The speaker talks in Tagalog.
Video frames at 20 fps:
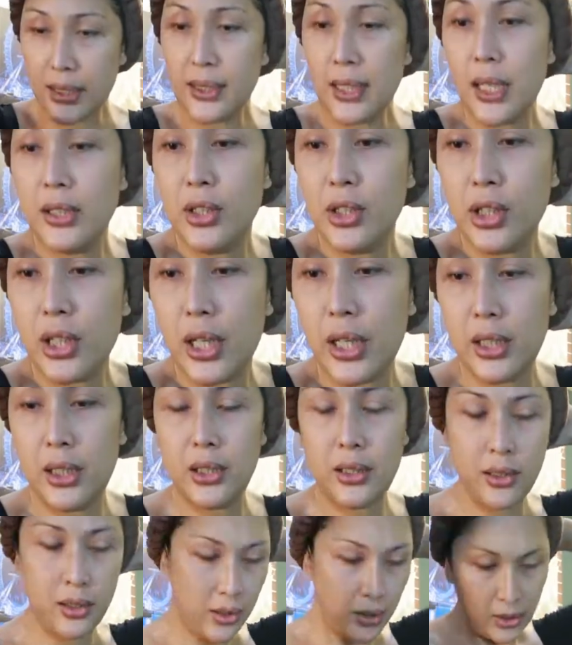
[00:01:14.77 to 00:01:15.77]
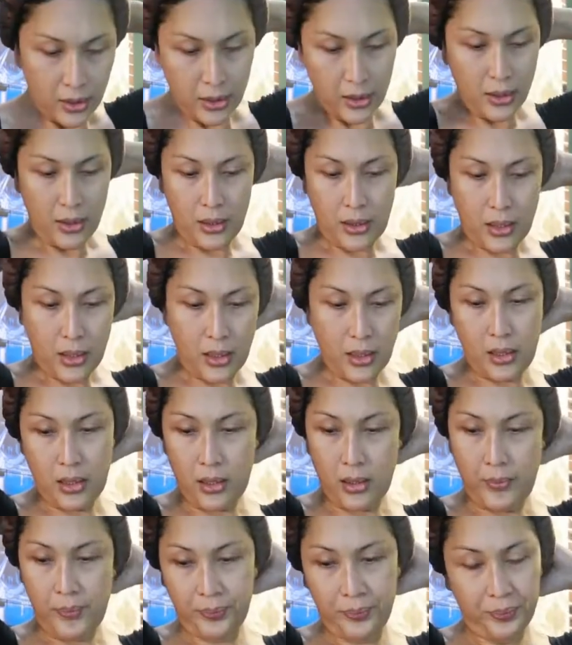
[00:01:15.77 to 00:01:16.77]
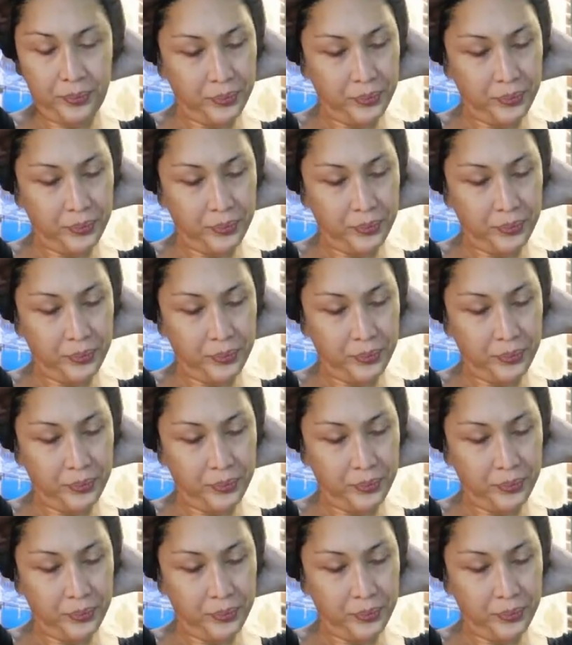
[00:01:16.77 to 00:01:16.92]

ka-sunshine, um,